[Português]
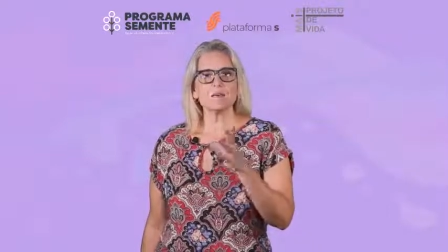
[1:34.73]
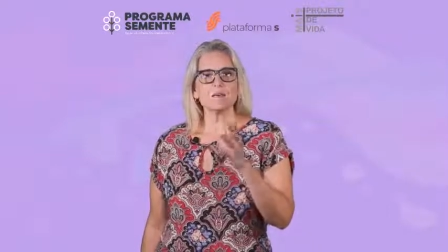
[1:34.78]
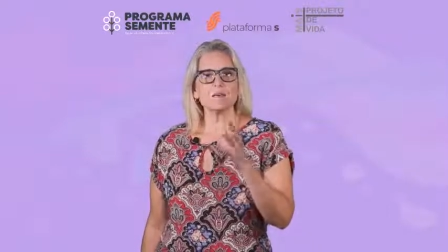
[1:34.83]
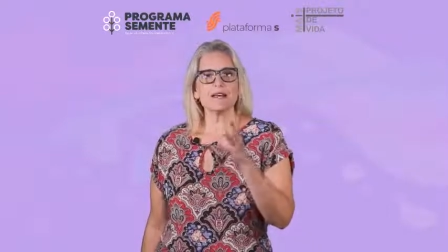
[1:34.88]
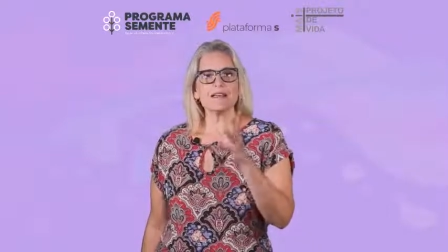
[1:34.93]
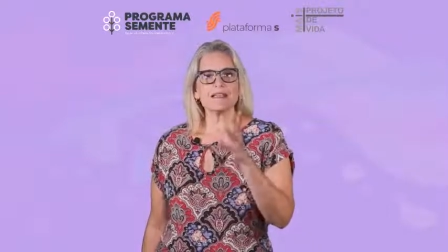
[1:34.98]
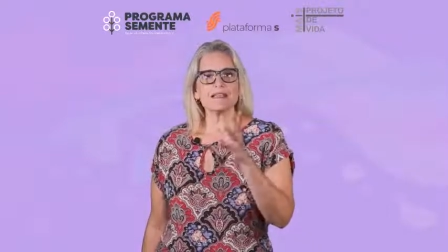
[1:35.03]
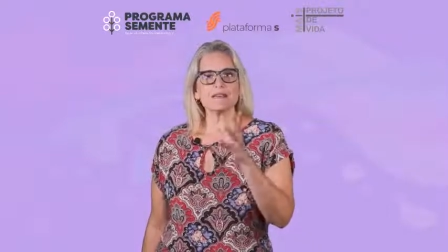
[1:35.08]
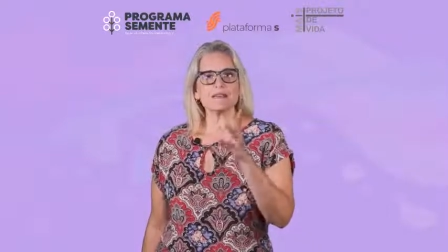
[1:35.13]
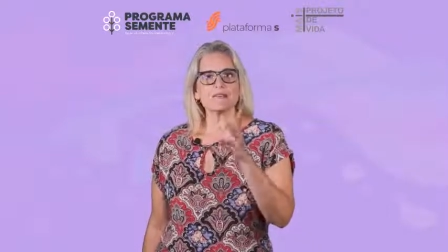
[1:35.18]

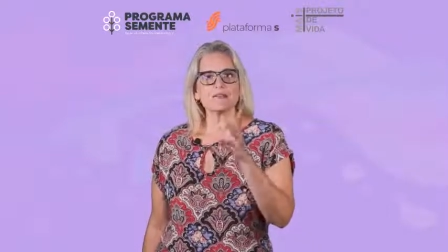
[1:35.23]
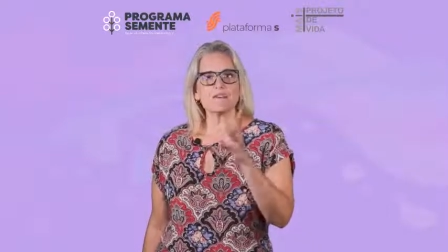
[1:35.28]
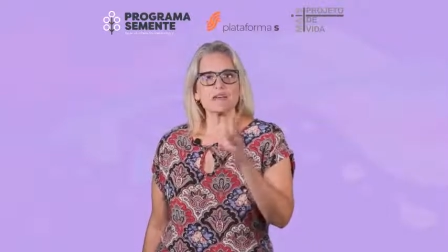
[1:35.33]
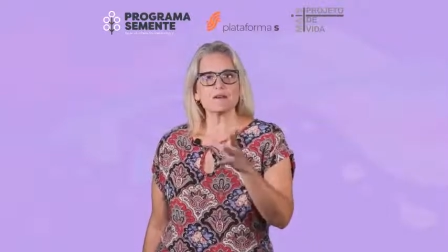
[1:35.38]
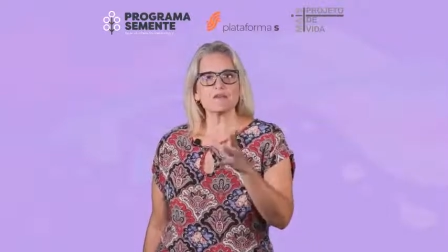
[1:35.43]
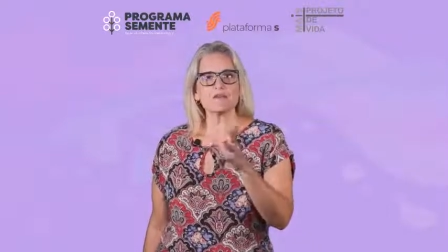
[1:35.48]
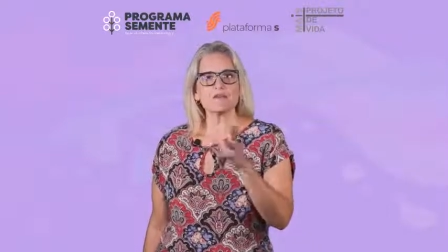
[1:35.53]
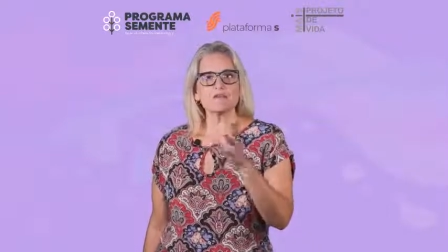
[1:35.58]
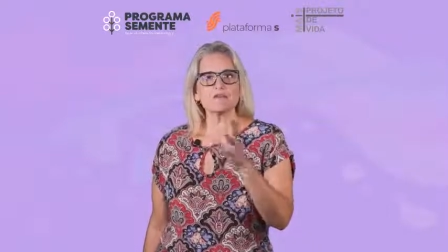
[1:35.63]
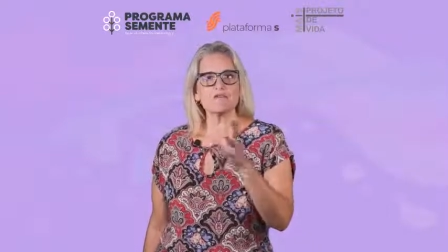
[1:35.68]
para que os
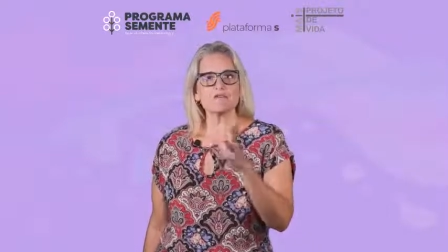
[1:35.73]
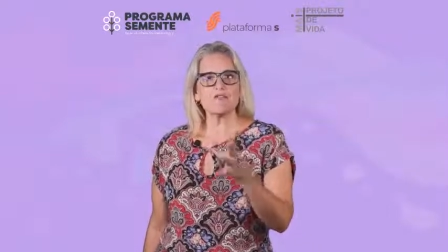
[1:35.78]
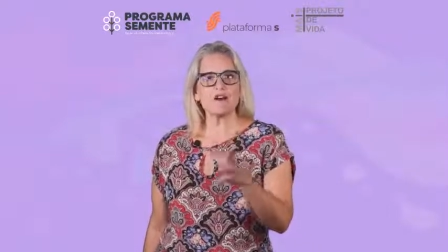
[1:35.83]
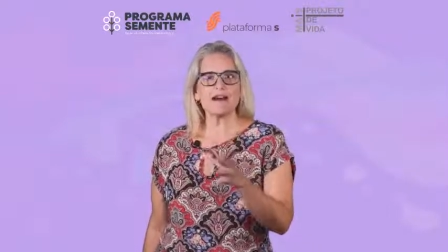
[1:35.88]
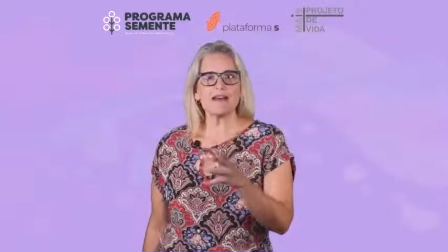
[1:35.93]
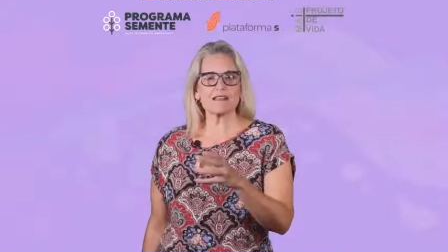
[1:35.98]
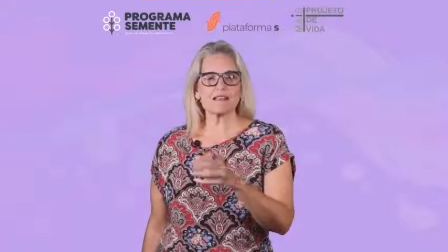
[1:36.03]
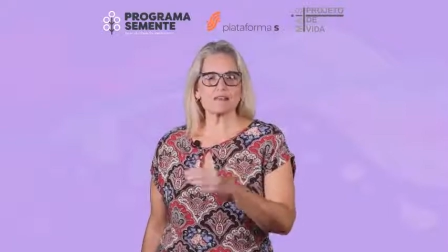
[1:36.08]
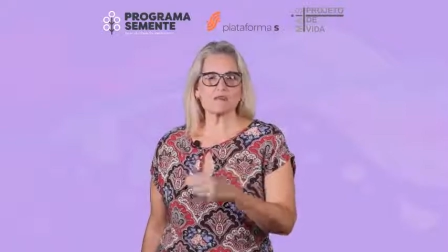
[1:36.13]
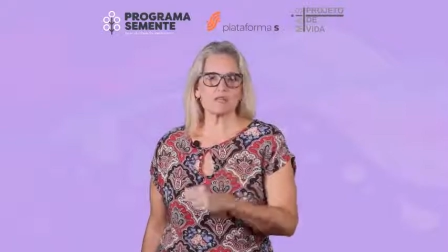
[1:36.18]
alunos
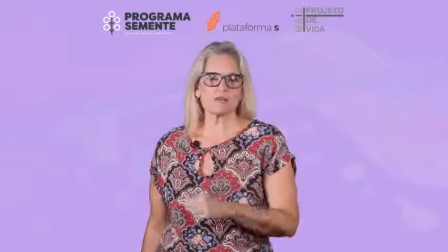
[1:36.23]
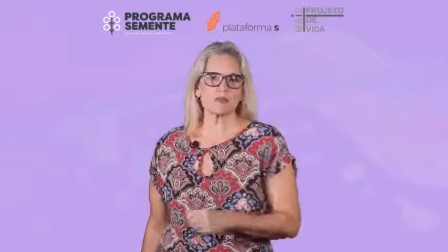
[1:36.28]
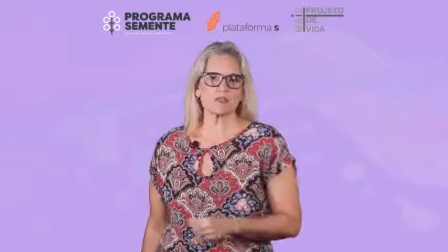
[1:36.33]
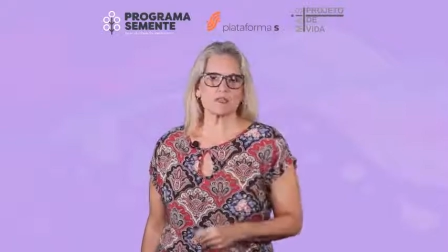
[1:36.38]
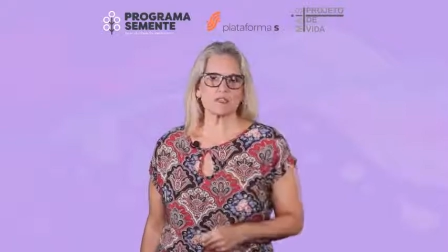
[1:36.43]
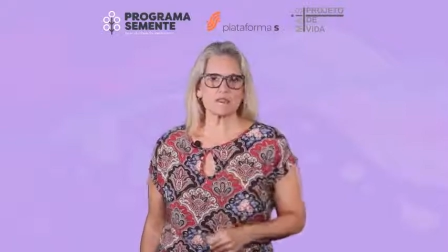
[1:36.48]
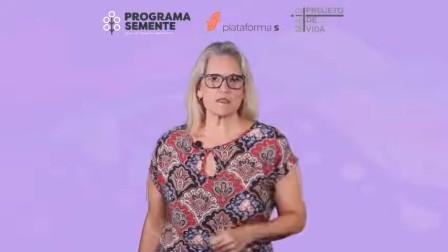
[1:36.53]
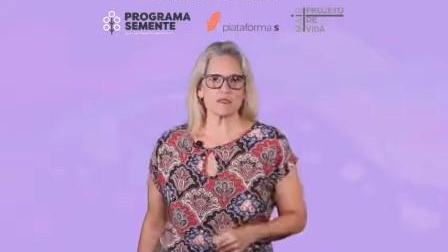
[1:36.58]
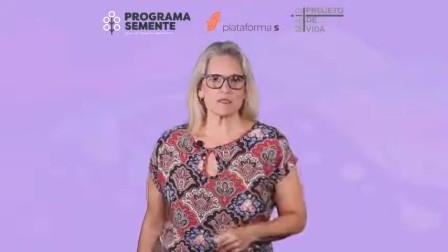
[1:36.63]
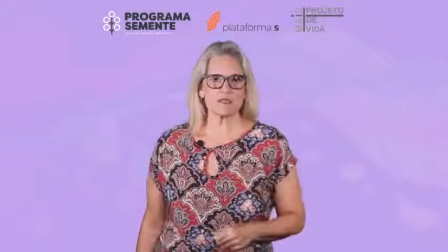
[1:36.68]
falem sobre
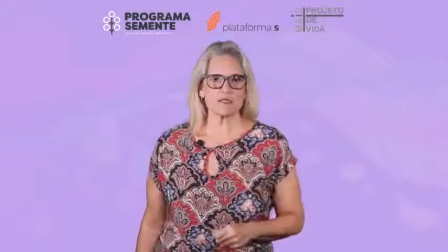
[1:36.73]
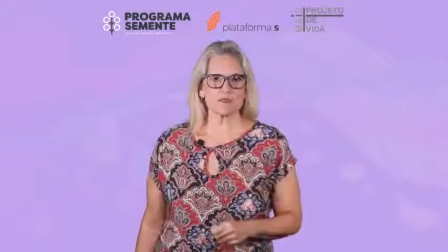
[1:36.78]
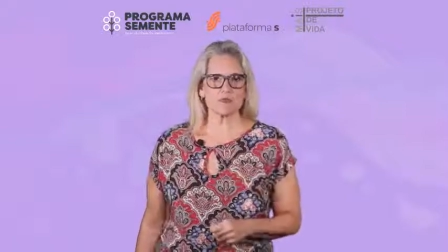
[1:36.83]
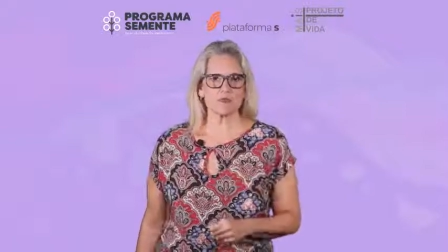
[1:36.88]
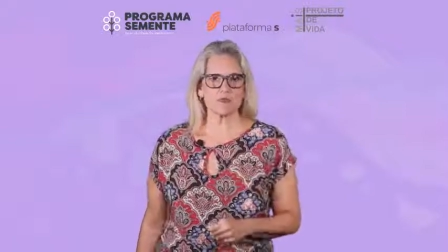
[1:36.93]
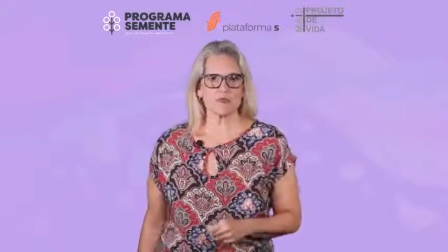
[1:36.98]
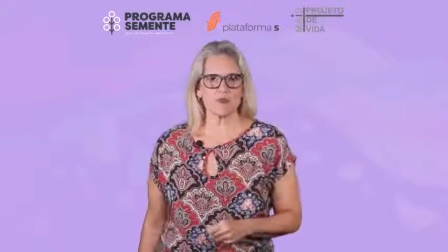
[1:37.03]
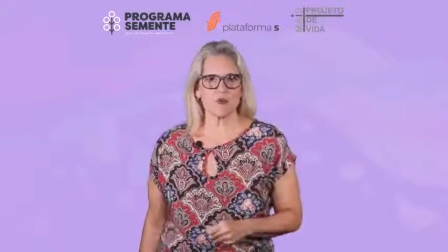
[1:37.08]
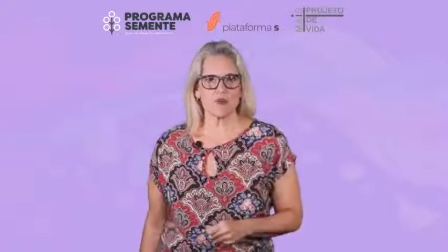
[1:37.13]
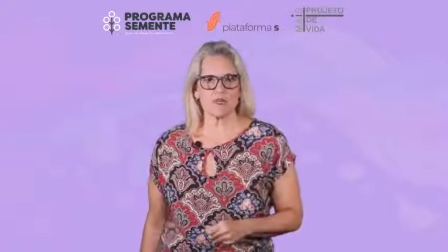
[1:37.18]
as suas
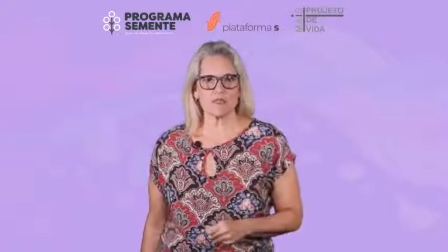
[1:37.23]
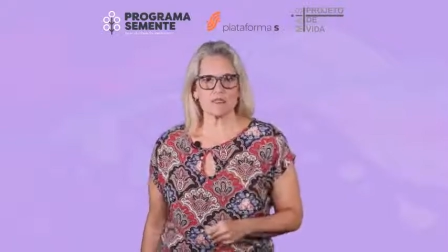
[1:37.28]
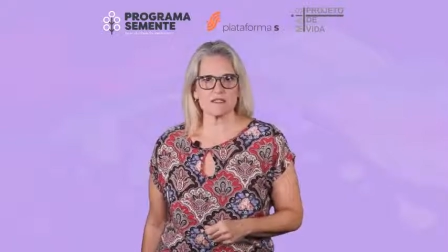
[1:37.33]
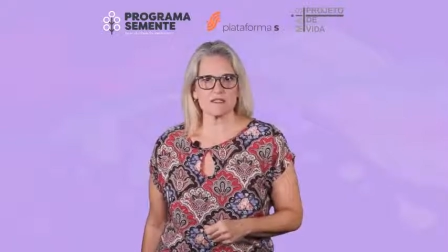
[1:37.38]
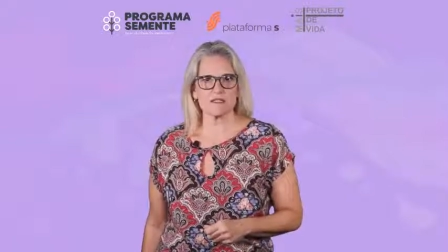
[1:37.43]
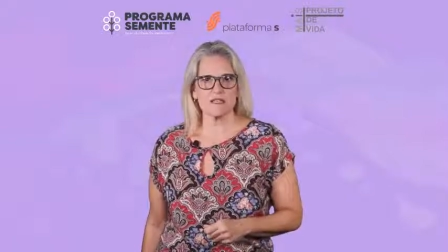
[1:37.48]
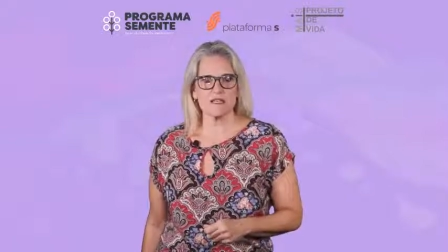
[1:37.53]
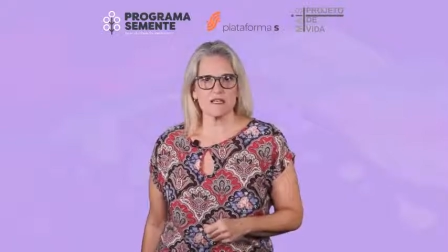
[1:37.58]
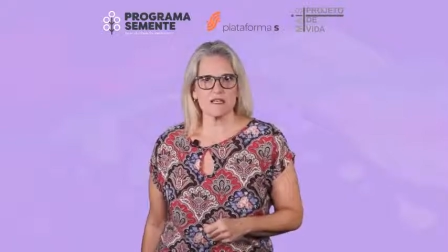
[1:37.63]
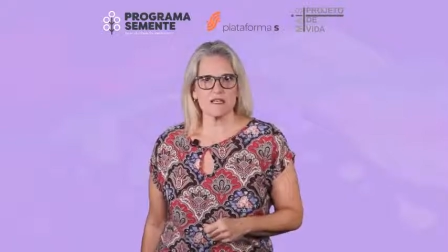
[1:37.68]

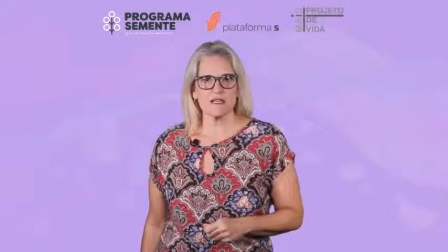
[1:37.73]
emoções.